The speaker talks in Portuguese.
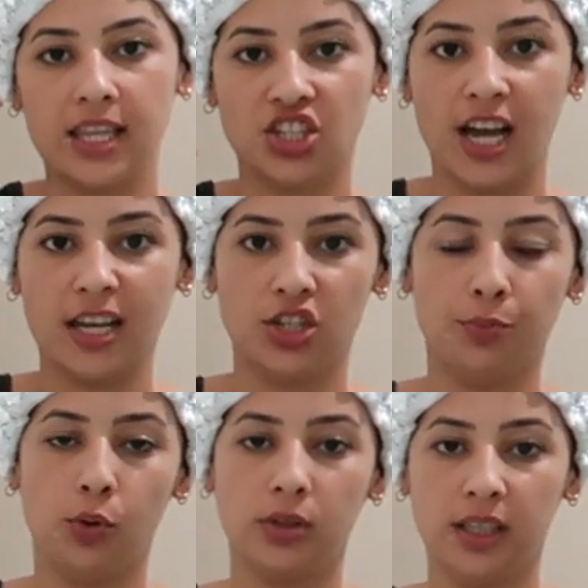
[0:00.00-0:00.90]
Deixar
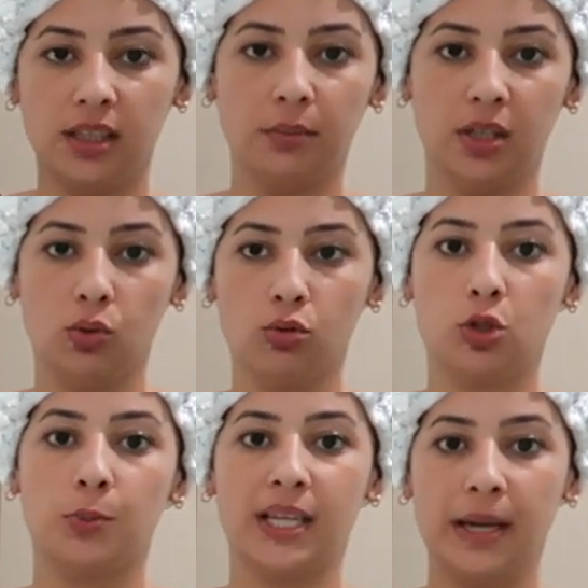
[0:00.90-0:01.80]
agir por 30
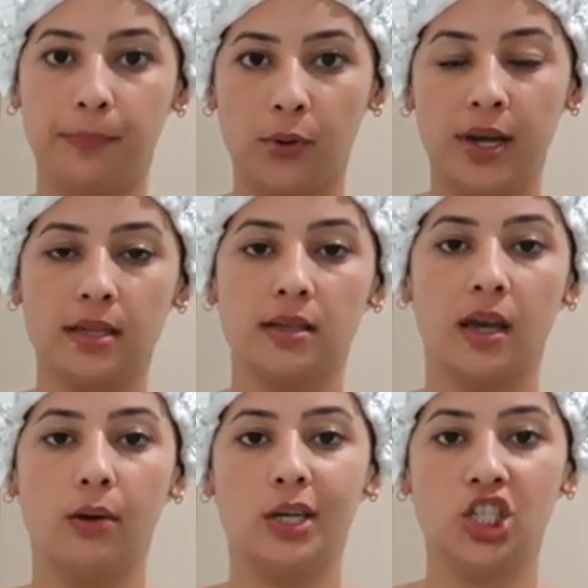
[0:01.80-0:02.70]
minutos pra depois
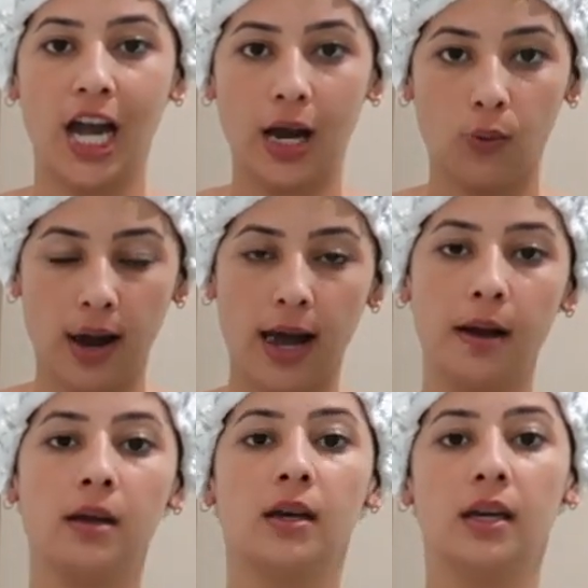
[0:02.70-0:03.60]
eu
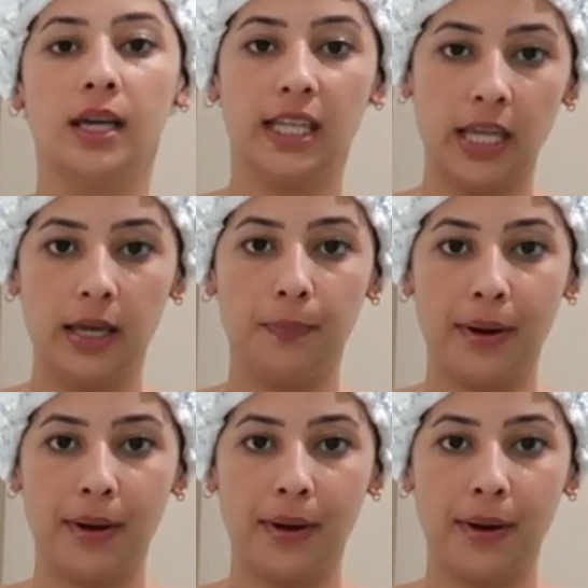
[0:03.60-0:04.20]
enxaguar e,